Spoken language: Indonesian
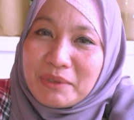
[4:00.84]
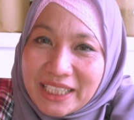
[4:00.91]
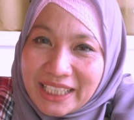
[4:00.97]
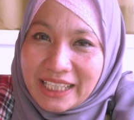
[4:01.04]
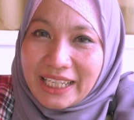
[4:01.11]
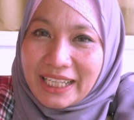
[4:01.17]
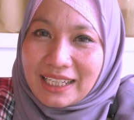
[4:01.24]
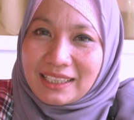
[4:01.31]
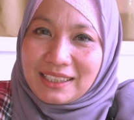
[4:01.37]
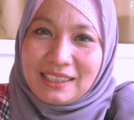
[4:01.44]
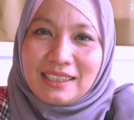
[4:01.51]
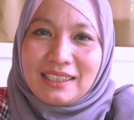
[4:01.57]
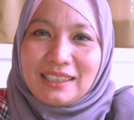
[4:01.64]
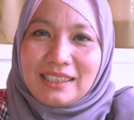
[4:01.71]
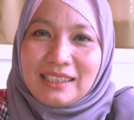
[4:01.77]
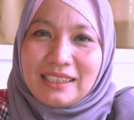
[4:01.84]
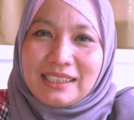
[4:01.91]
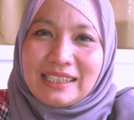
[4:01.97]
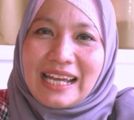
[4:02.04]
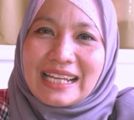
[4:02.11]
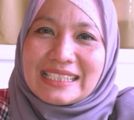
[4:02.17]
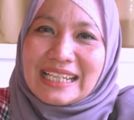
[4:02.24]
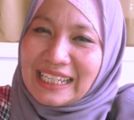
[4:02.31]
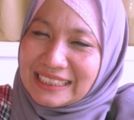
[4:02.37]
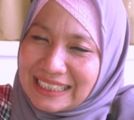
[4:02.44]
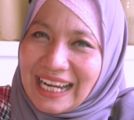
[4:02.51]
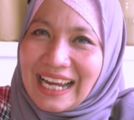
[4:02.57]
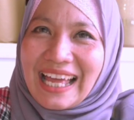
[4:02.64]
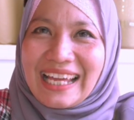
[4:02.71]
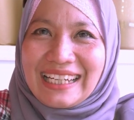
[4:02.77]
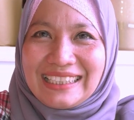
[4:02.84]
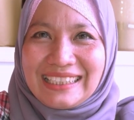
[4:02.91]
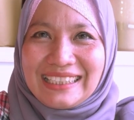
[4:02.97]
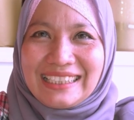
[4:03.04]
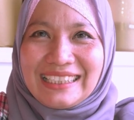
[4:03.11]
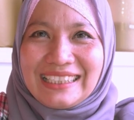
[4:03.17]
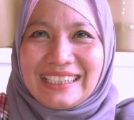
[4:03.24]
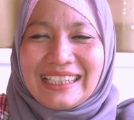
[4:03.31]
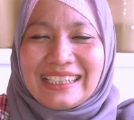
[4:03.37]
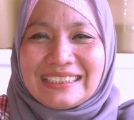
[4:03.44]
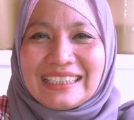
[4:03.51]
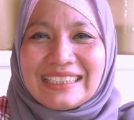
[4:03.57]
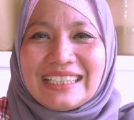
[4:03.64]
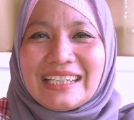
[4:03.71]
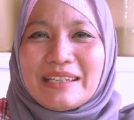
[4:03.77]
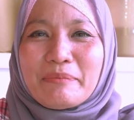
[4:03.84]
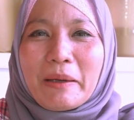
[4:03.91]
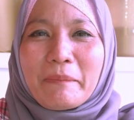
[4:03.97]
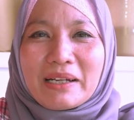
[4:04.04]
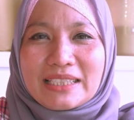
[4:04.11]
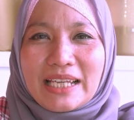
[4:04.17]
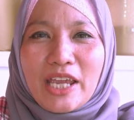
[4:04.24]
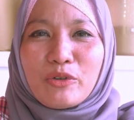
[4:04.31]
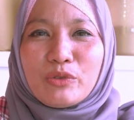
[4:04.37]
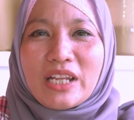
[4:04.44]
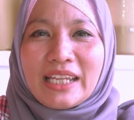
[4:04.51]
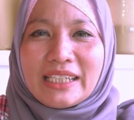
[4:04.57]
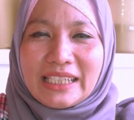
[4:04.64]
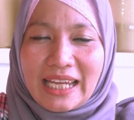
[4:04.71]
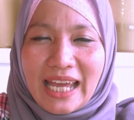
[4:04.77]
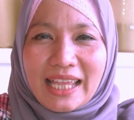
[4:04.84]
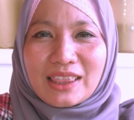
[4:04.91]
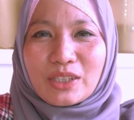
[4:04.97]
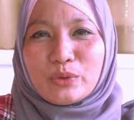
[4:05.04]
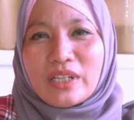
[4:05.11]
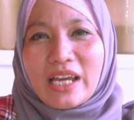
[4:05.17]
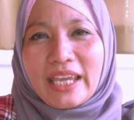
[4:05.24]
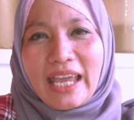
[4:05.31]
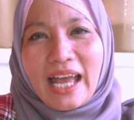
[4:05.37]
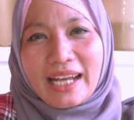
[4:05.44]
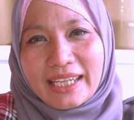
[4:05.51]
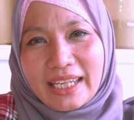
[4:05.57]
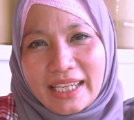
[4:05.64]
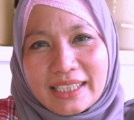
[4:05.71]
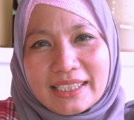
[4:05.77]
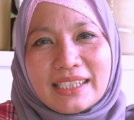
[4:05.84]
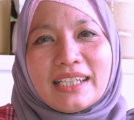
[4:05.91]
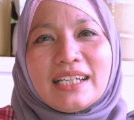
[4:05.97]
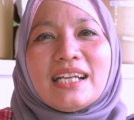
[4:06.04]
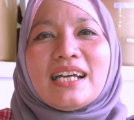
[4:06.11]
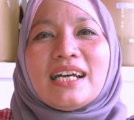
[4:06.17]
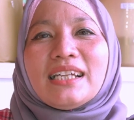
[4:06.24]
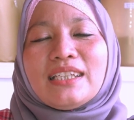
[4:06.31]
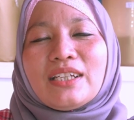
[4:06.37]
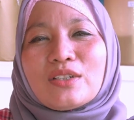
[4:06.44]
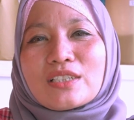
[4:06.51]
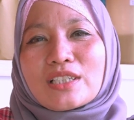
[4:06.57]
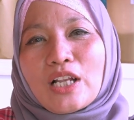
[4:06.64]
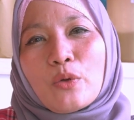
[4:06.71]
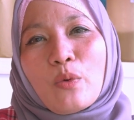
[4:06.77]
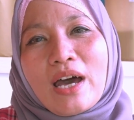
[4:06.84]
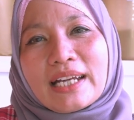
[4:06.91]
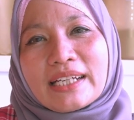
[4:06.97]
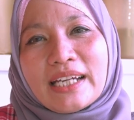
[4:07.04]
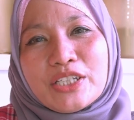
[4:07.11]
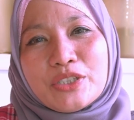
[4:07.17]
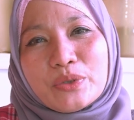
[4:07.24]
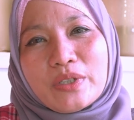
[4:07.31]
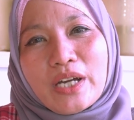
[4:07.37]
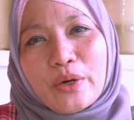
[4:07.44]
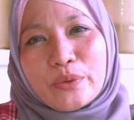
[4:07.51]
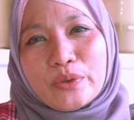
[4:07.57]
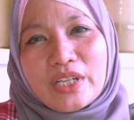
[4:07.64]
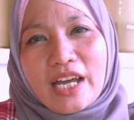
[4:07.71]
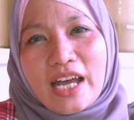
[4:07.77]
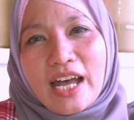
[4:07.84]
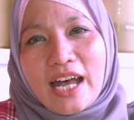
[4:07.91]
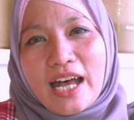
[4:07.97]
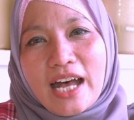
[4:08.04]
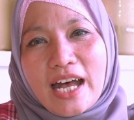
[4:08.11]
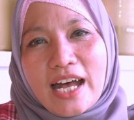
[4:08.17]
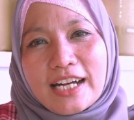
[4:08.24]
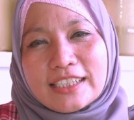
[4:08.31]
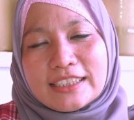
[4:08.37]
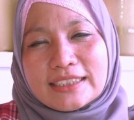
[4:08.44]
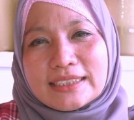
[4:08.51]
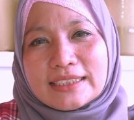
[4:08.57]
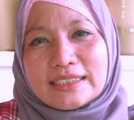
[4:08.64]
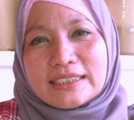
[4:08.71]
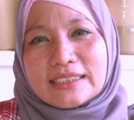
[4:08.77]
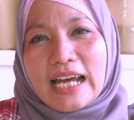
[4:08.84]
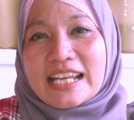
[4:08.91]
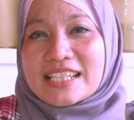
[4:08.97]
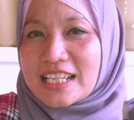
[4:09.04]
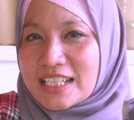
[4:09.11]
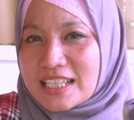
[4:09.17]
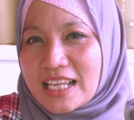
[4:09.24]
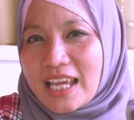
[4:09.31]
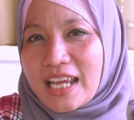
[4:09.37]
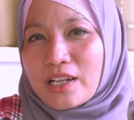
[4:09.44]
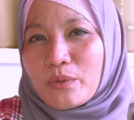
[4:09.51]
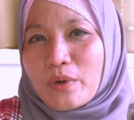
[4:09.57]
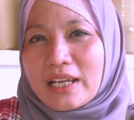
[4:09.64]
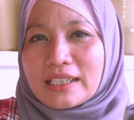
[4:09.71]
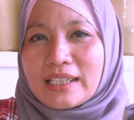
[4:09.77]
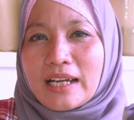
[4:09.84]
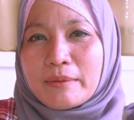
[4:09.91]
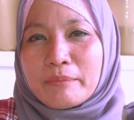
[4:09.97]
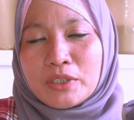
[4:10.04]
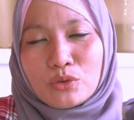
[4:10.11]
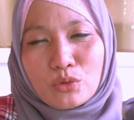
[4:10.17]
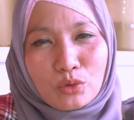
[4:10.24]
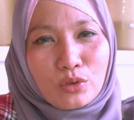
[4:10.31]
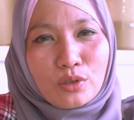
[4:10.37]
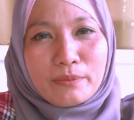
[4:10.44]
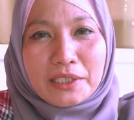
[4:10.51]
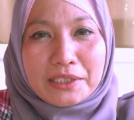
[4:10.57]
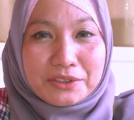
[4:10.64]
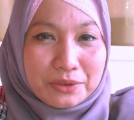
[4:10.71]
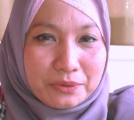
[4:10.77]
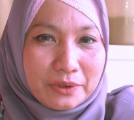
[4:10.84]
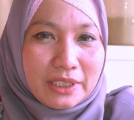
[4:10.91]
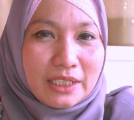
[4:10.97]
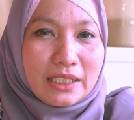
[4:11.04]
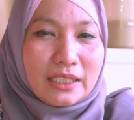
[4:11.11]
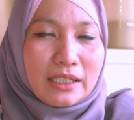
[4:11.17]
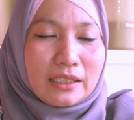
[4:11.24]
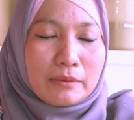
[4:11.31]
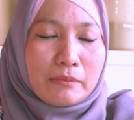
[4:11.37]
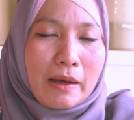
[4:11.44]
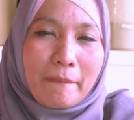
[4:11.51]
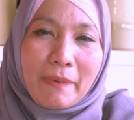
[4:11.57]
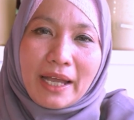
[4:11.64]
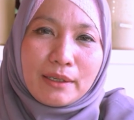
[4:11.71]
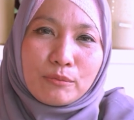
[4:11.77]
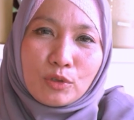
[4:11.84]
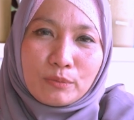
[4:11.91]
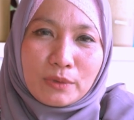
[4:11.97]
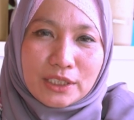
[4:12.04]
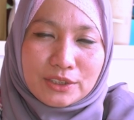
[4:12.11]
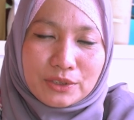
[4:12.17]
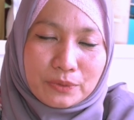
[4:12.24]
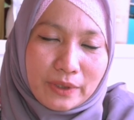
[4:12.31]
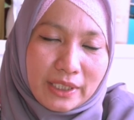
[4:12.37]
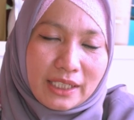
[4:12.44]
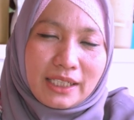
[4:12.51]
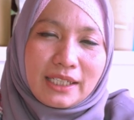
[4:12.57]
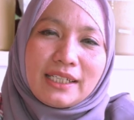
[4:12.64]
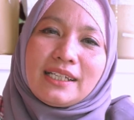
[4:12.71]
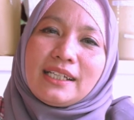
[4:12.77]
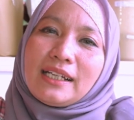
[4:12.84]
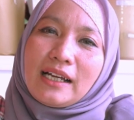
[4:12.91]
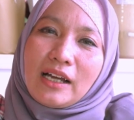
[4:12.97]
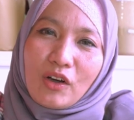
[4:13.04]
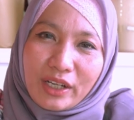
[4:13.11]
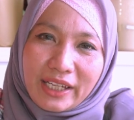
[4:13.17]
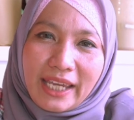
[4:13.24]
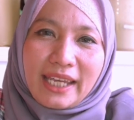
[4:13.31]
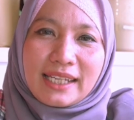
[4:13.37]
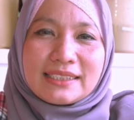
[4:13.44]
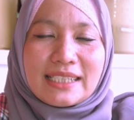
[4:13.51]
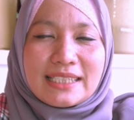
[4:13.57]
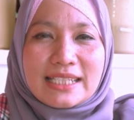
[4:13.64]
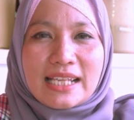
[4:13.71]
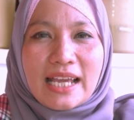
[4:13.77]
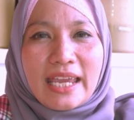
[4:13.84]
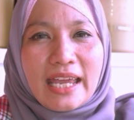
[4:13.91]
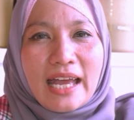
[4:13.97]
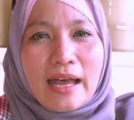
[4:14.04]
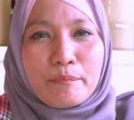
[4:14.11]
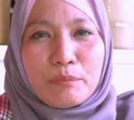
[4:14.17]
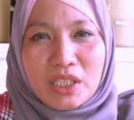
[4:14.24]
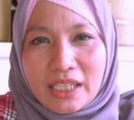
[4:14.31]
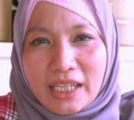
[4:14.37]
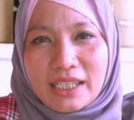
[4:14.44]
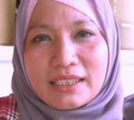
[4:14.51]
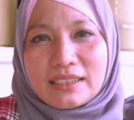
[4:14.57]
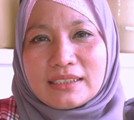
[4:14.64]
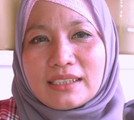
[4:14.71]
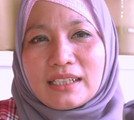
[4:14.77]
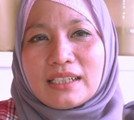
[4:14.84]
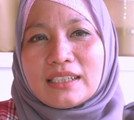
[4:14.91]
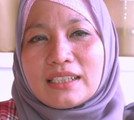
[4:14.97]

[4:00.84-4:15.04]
mikir nggak jalan-jalan nah jadi memang saya udah niat udah yakin terus keluarga juga udah e, eh, ACC keluarga mendukung merestui e, bapak ibu merestui oke jadi saya bikin e,